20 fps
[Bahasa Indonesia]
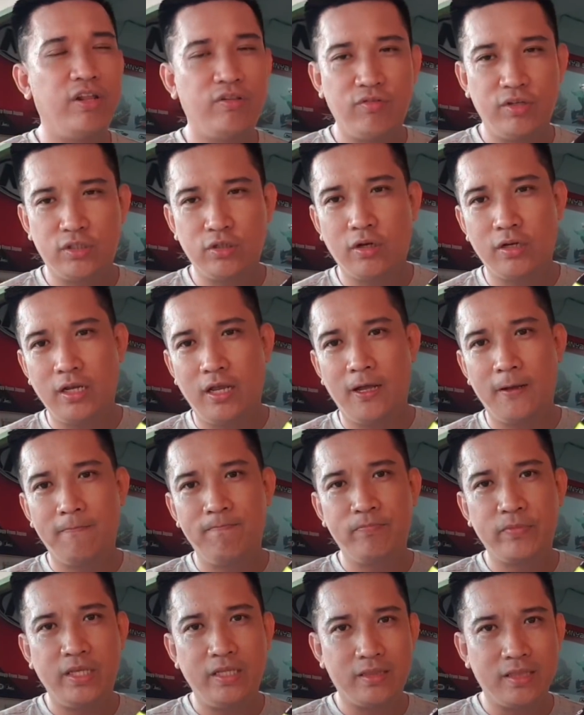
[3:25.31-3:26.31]
visor yang
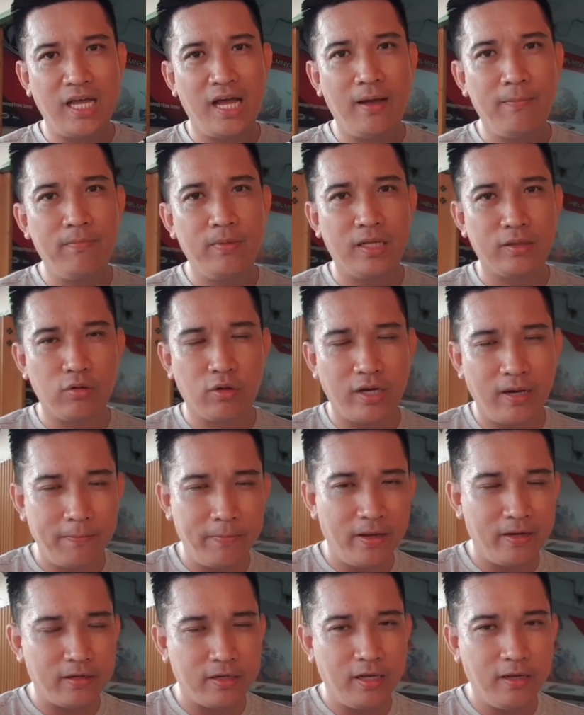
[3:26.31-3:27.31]
hitam atau
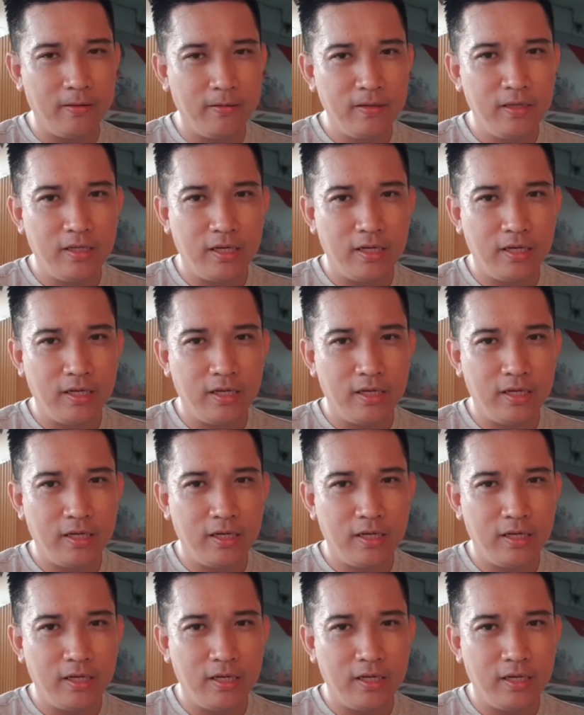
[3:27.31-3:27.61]
reben ya